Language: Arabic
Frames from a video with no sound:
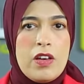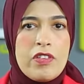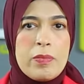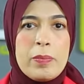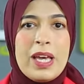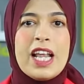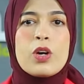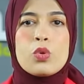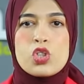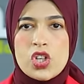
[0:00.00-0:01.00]
فما بالك
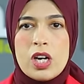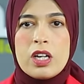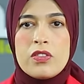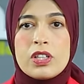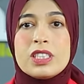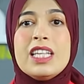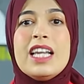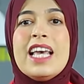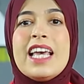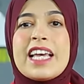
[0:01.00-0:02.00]
والشهر الفضيل
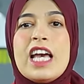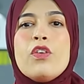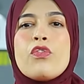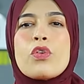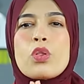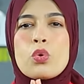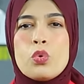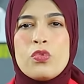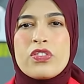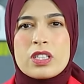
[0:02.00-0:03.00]
جاي في
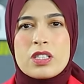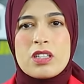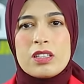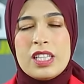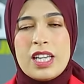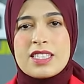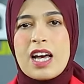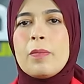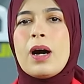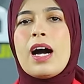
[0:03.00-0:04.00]
ظروف اقتصادية
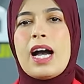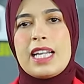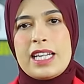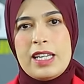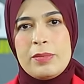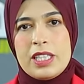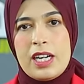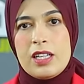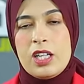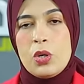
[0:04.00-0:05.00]
صعبة على
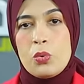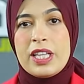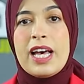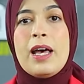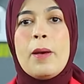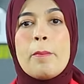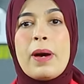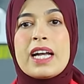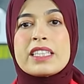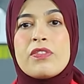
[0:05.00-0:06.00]
الجميع وده
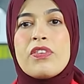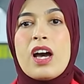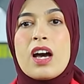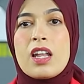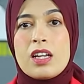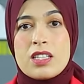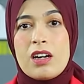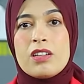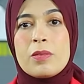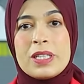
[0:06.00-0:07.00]
مع ارتفاع
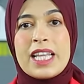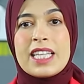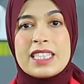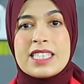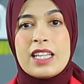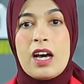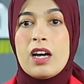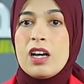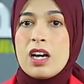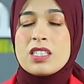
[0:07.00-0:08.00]
الأسعار بتاعة السلع
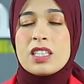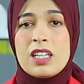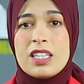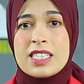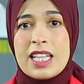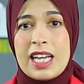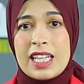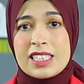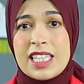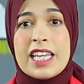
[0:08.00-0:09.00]
خاصة السلع
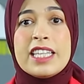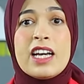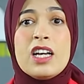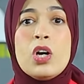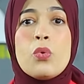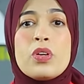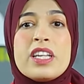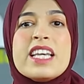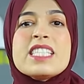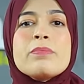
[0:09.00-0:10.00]
الغذائية
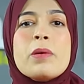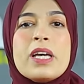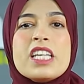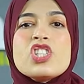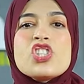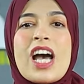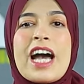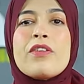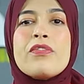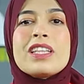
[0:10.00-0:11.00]
والناس ما بقتش
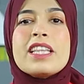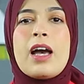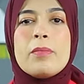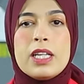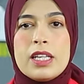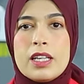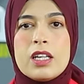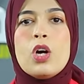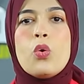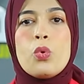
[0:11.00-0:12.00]
عارفة تعمل ايه
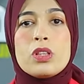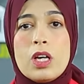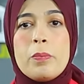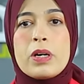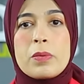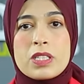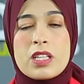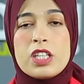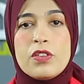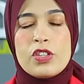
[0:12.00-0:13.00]
وتدبر
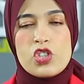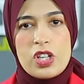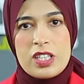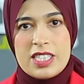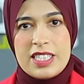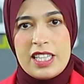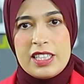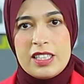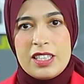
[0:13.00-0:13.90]
مصاريف الشهر ازاي